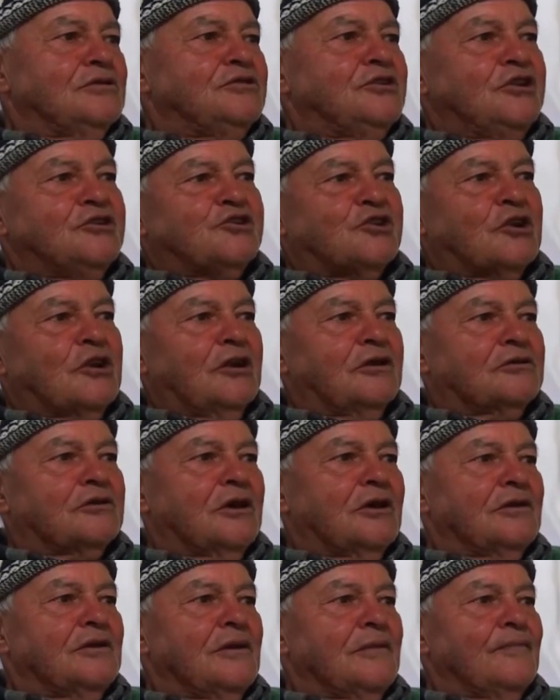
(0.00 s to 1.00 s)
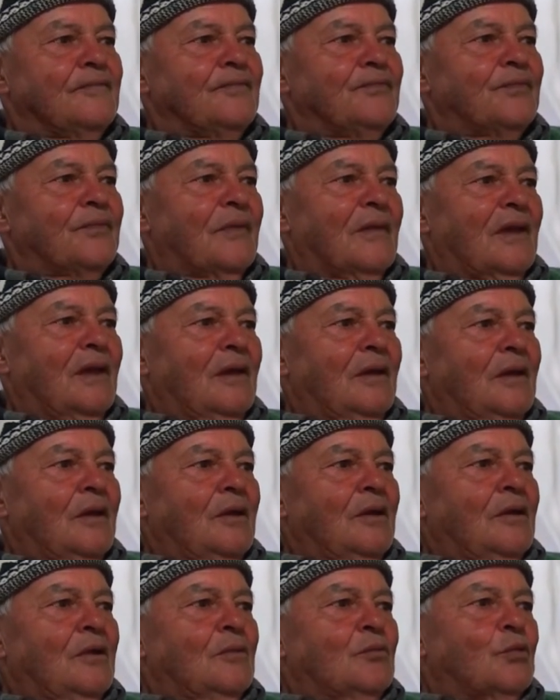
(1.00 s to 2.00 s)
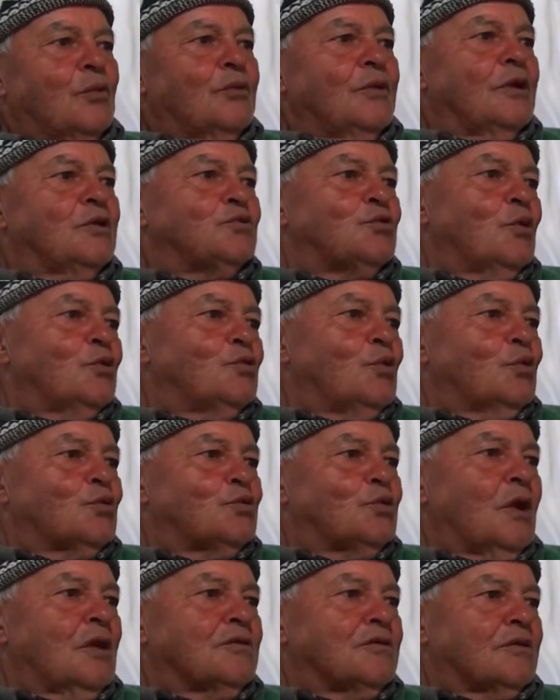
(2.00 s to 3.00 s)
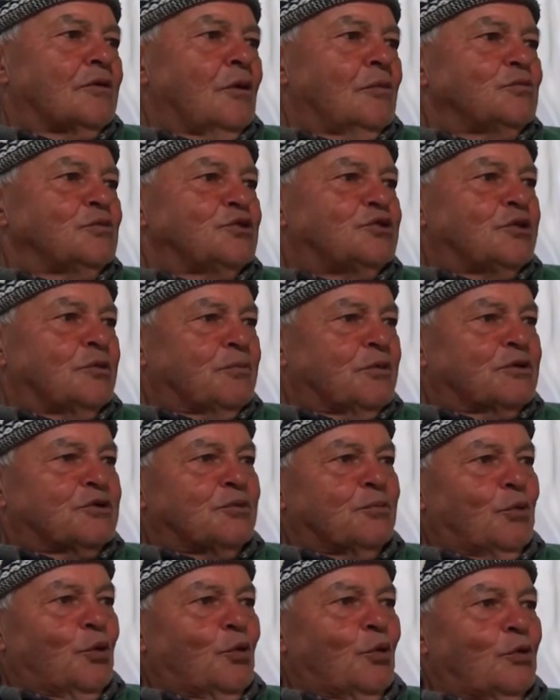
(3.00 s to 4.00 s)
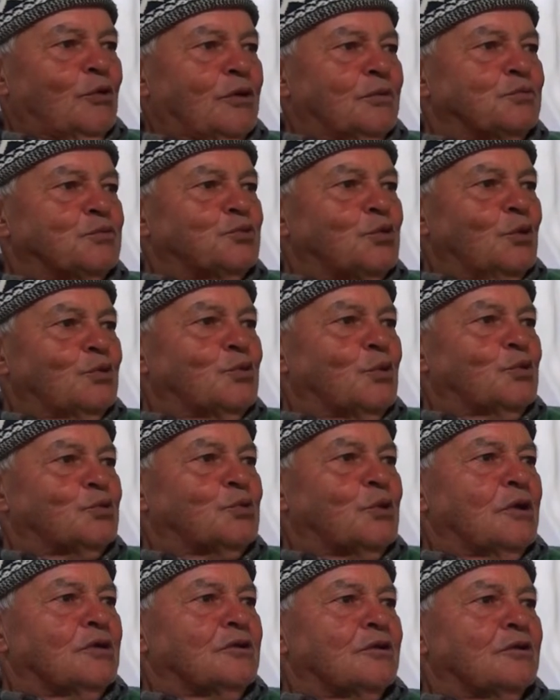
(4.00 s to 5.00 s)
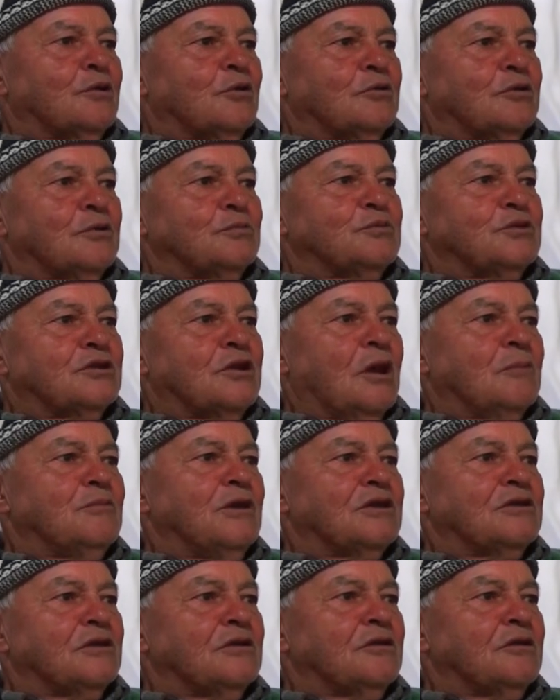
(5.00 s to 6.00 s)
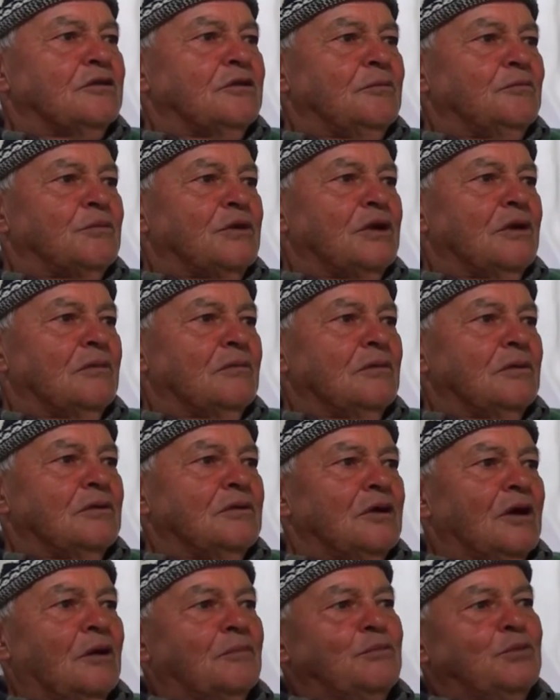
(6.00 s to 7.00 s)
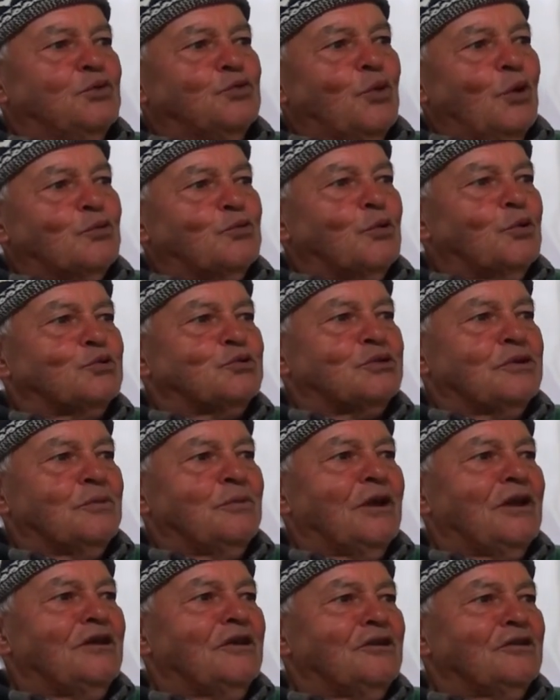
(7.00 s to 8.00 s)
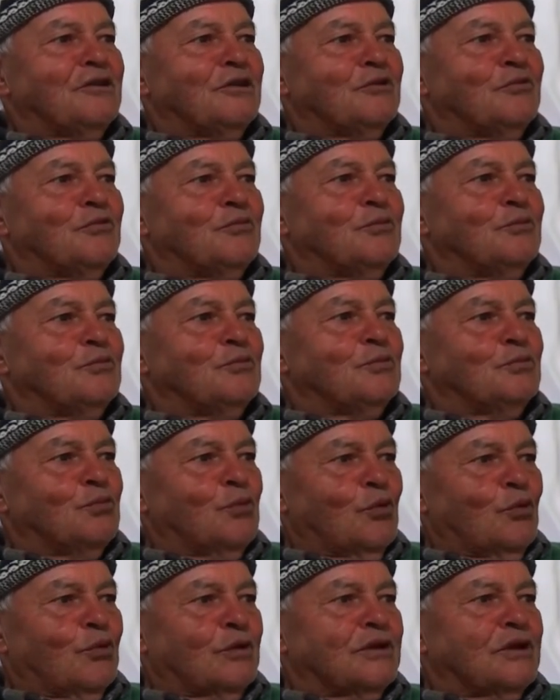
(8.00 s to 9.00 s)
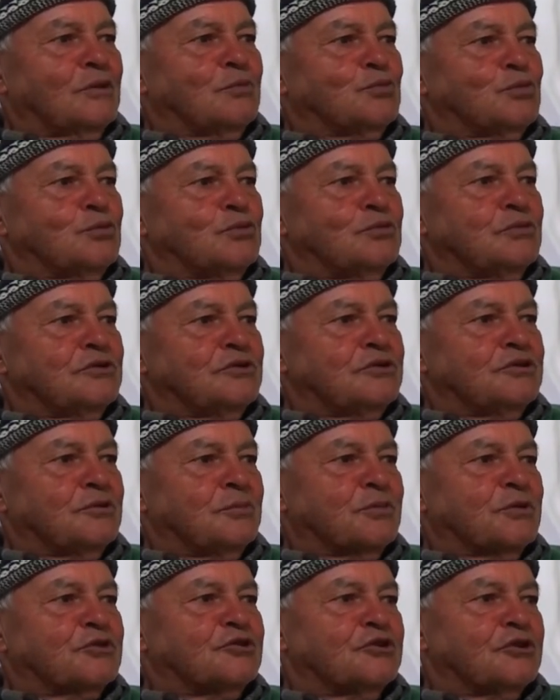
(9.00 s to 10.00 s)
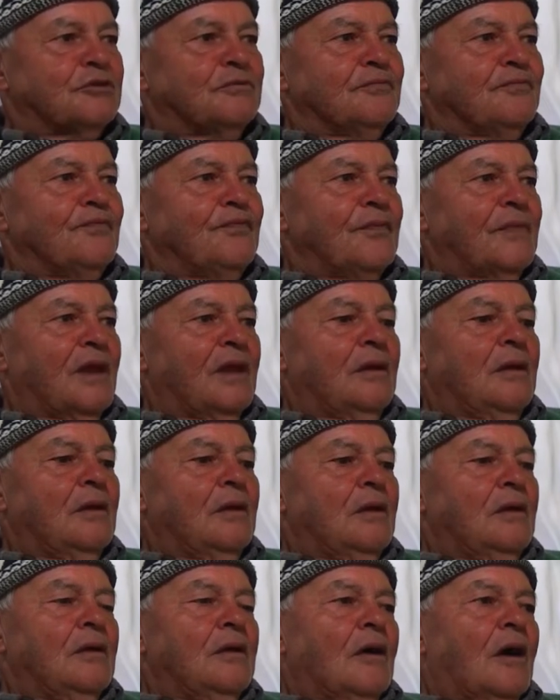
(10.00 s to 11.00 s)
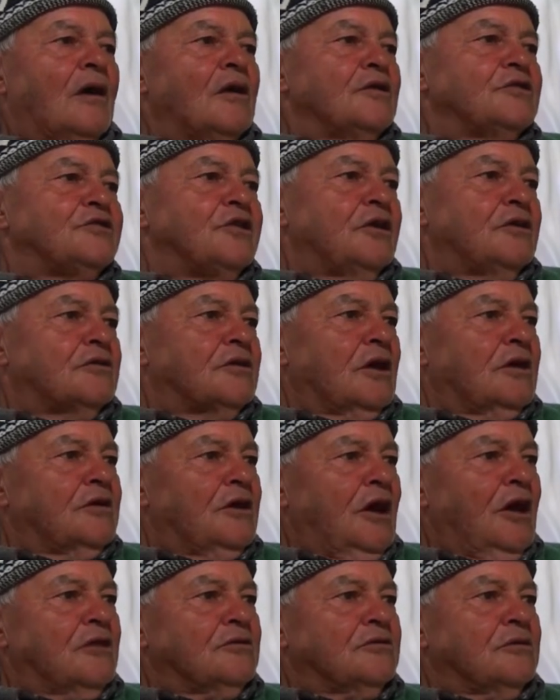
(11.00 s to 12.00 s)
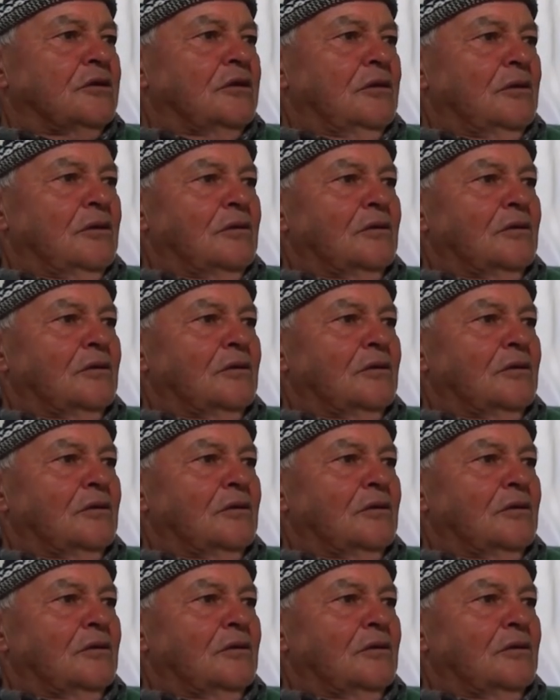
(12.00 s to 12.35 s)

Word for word: Secikler'de. Bunlar son toz saldırıyormuş. Çubuk çubuluyorlarmış. Son toz saldırıyorlarmış. Damada dedim ki ya bir son toz da bana getir bulma dedim çubukçu. Alaşehir'den geldi.